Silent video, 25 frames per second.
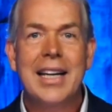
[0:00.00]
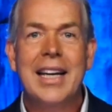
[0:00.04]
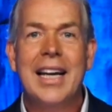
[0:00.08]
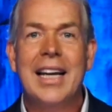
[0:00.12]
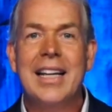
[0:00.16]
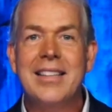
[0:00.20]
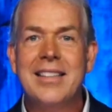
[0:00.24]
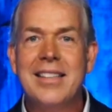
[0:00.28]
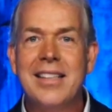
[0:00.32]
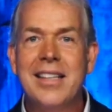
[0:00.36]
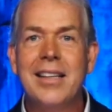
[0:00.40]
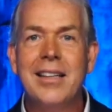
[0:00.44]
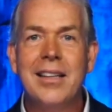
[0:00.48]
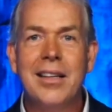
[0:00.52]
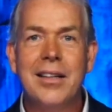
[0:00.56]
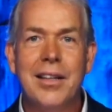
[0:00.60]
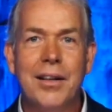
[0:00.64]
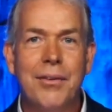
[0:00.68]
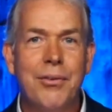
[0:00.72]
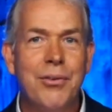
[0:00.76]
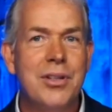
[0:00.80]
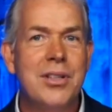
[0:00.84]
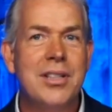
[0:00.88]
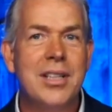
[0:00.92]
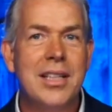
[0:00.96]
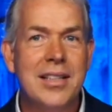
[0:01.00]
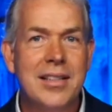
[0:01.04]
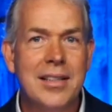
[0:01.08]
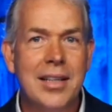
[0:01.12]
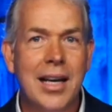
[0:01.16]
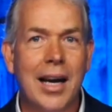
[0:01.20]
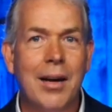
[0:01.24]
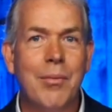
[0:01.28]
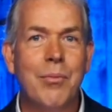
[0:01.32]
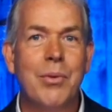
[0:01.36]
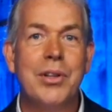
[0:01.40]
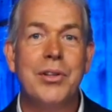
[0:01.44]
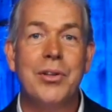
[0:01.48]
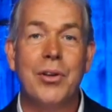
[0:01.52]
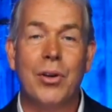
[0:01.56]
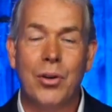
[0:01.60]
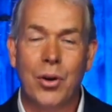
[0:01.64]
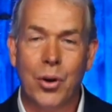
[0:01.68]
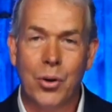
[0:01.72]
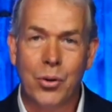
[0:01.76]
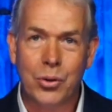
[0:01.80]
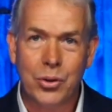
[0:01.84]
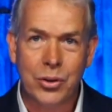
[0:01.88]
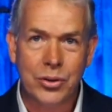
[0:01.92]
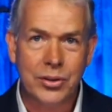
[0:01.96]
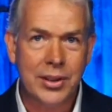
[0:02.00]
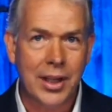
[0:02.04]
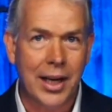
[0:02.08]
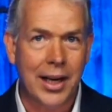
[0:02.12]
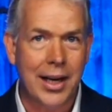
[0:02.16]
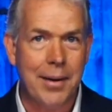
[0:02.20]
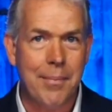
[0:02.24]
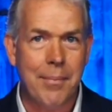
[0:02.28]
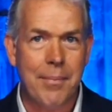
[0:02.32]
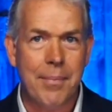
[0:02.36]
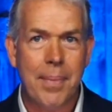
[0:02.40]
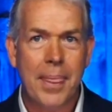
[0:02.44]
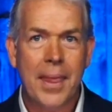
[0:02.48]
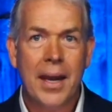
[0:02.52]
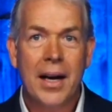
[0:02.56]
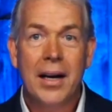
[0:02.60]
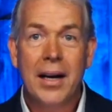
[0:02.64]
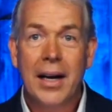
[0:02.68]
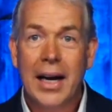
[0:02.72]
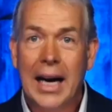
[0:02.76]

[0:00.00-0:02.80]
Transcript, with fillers: и посмотреть разницу во времени с местным временем.